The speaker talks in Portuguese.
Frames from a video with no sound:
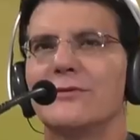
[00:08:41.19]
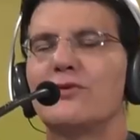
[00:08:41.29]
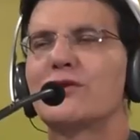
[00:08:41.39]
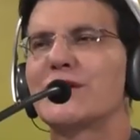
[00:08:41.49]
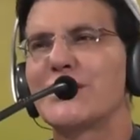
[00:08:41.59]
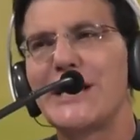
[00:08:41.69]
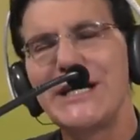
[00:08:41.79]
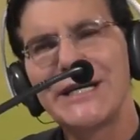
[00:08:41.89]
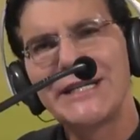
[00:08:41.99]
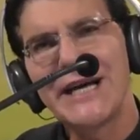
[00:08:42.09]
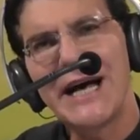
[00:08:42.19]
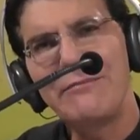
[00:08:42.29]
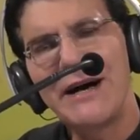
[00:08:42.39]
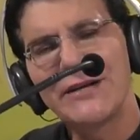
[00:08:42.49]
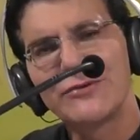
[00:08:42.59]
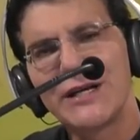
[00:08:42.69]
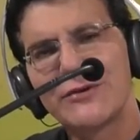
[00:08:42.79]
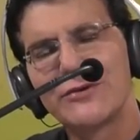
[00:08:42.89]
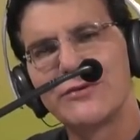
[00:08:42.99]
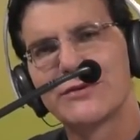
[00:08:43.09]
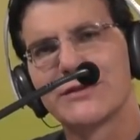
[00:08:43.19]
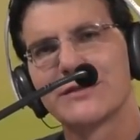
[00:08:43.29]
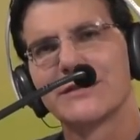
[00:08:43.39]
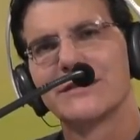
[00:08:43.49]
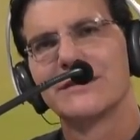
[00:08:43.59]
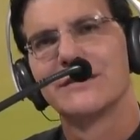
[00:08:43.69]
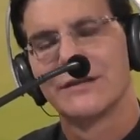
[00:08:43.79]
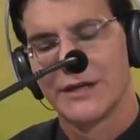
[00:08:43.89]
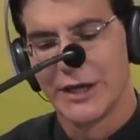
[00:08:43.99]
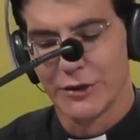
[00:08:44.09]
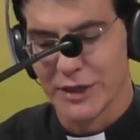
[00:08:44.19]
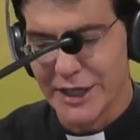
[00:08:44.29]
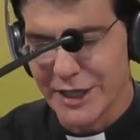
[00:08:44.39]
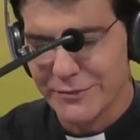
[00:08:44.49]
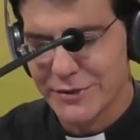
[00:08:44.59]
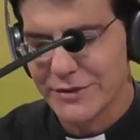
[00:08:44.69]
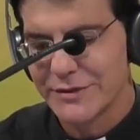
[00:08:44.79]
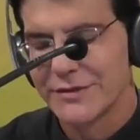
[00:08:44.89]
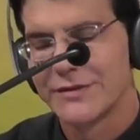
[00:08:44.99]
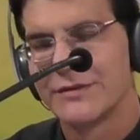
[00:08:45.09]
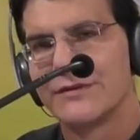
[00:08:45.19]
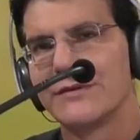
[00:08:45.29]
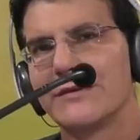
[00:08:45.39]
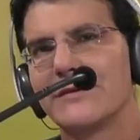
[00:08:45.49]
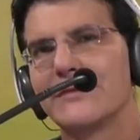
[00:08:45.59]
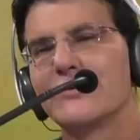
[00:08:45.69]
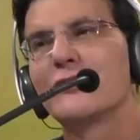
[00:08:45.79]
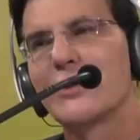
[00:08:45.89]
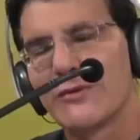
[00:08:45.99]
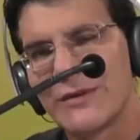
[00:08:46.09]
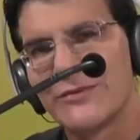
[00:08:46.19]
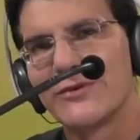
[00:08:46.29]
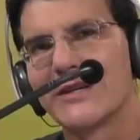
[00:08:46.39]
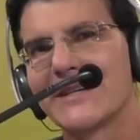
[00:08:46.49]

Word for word: No sangue derramado na cruz, eu lembro do teu amor